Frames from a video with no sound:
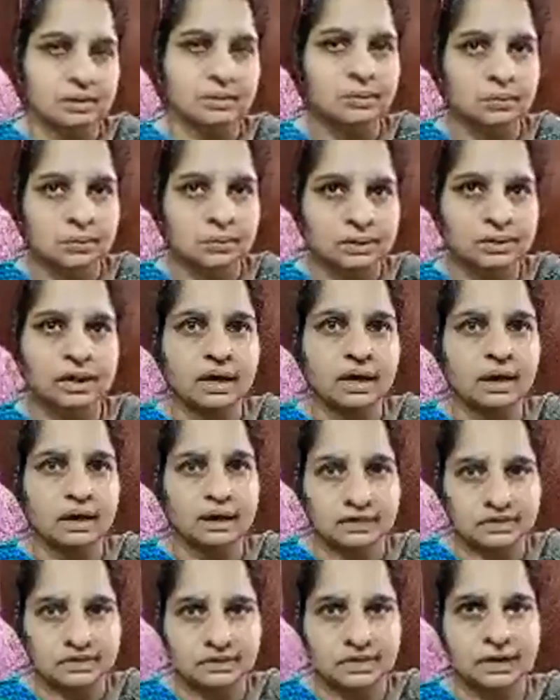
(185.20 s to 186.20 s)
चार अंगूठी
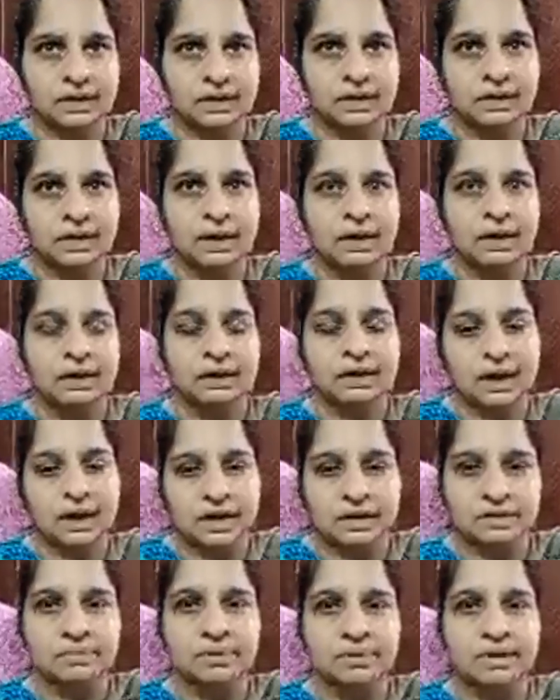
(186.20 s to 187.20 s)
हैं एक चेन है
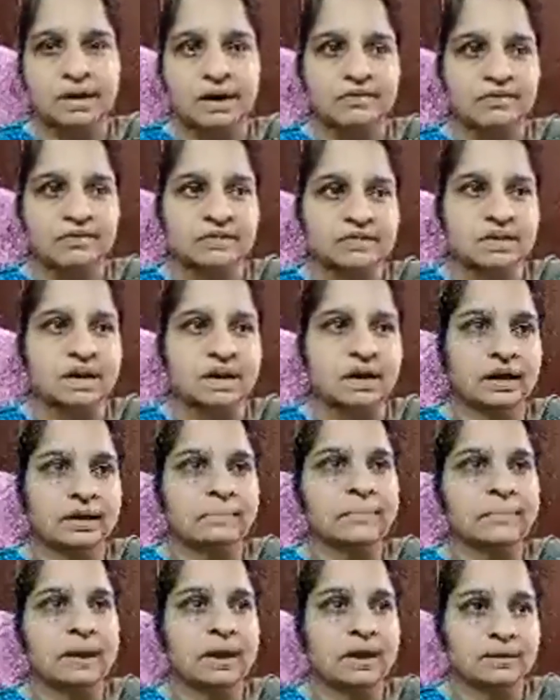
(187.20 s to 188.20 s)
कैश भी काफ़ी
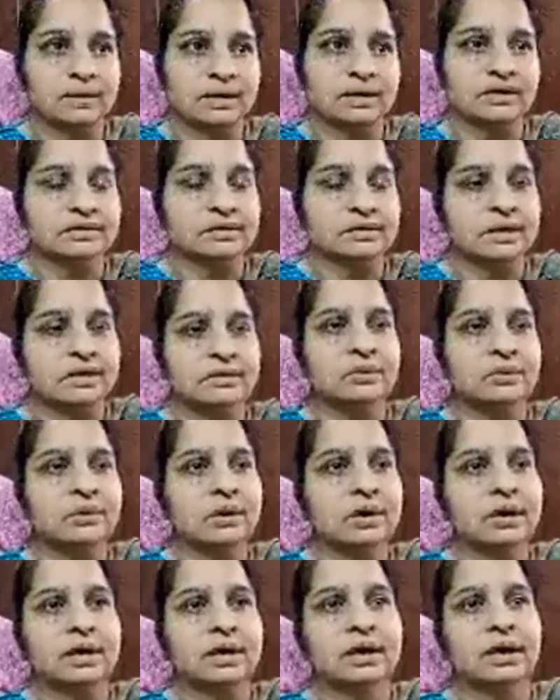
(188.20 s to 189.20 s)
सारा है ब्लैंकेट्स थे
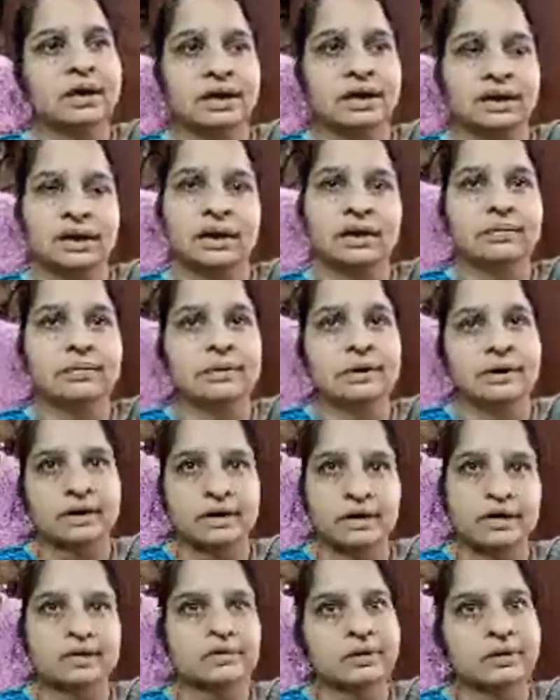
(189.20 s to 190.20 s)
जो नए लेके अभी
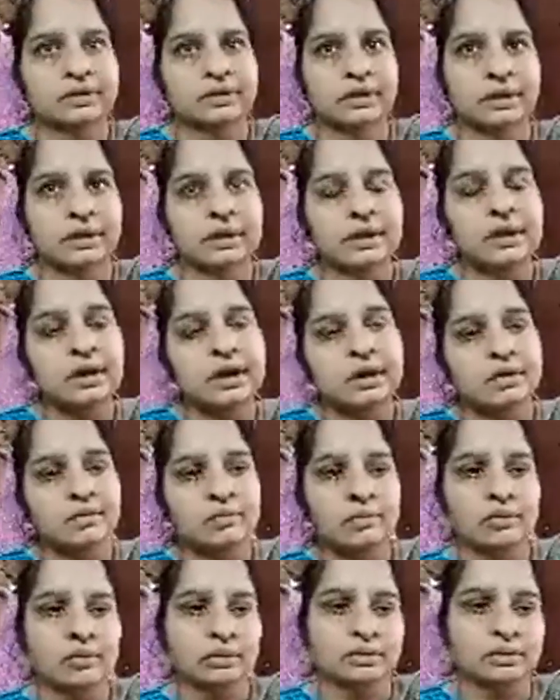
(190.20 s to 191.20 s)
रखे हुए थे
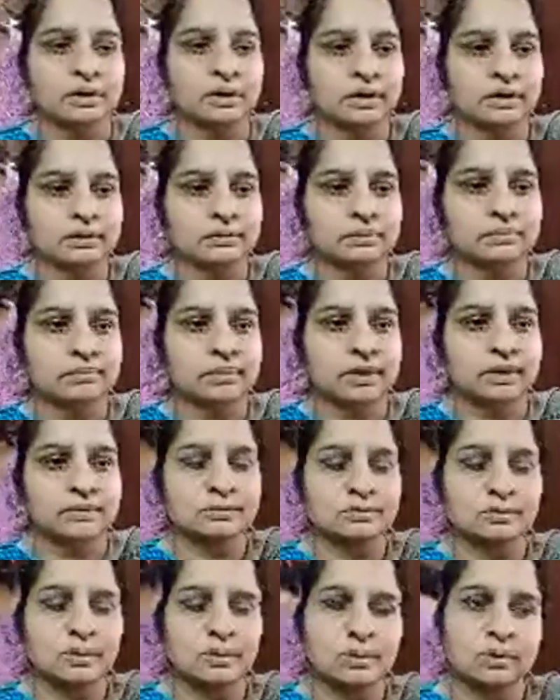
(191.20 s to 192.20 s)
वो तक
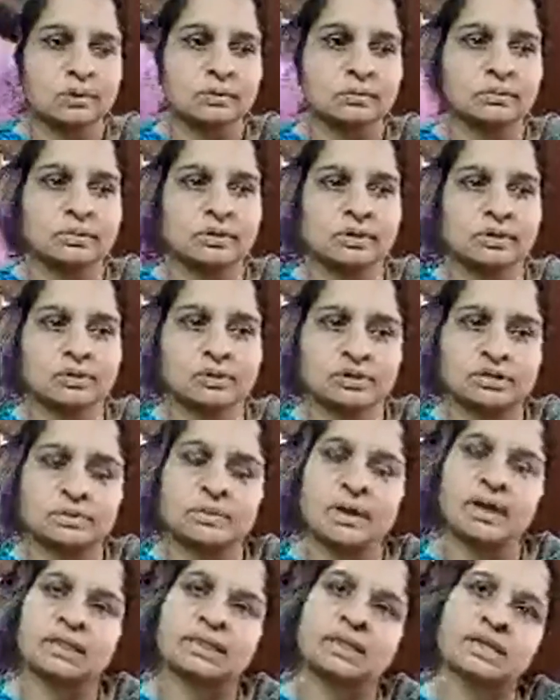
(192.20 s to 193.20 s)
मतलब जो न्यू
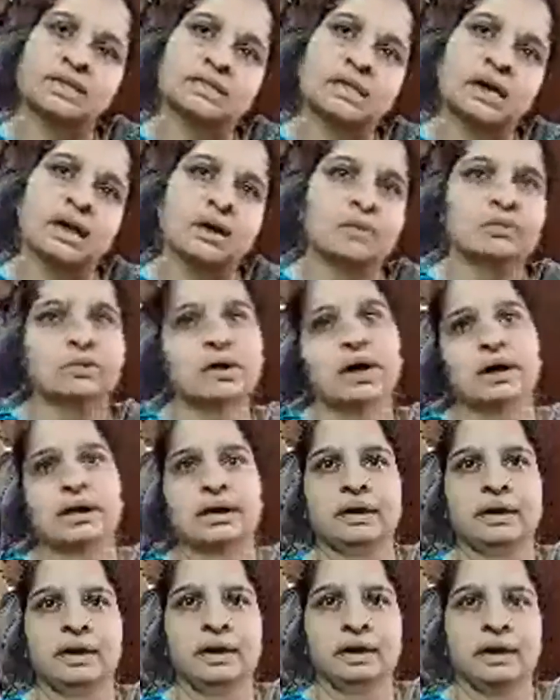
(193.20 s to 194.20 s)
सामान था सारा
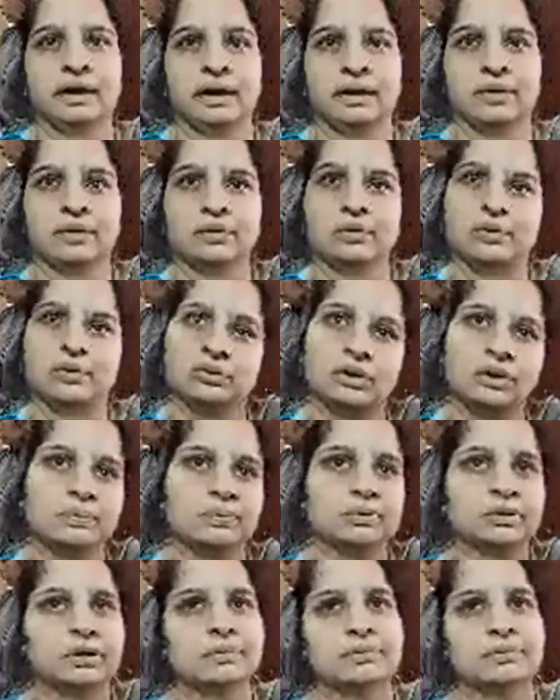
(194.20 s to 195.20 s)
उठा के ले गए हैं और
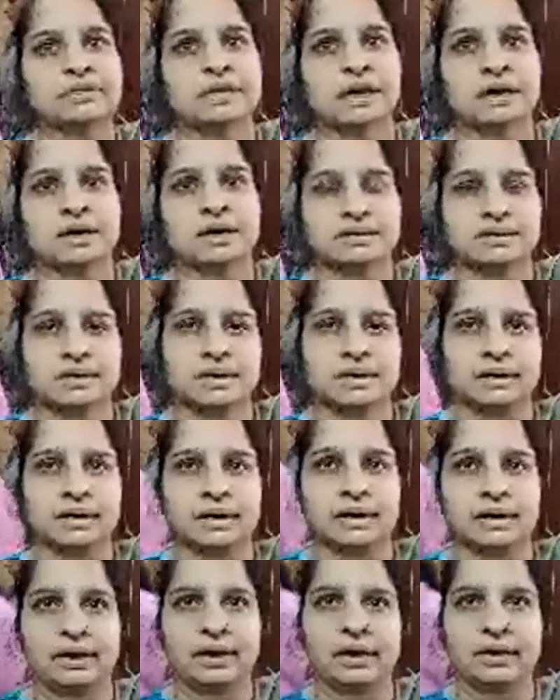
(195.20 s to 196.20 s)
उथल पुथल मचा के
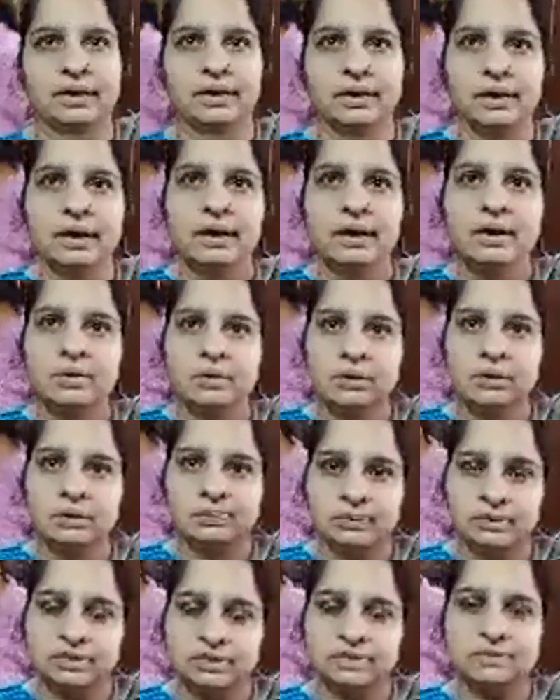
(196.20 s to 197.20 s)
चले गए हैं
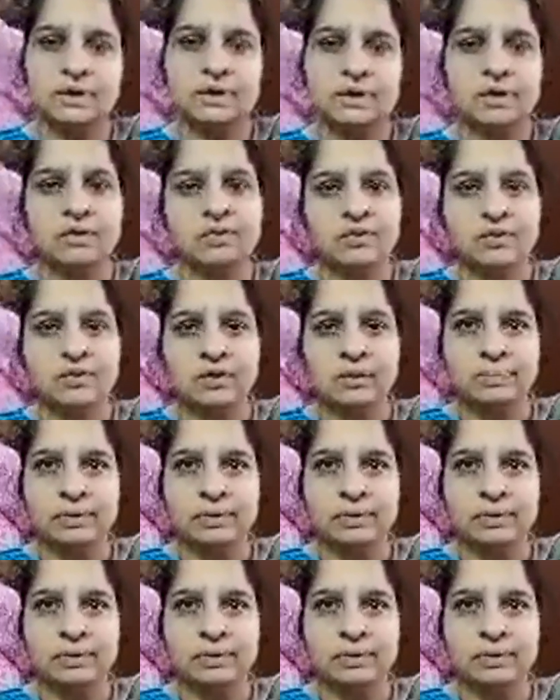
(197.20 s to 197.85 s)
और पुलिस वालों को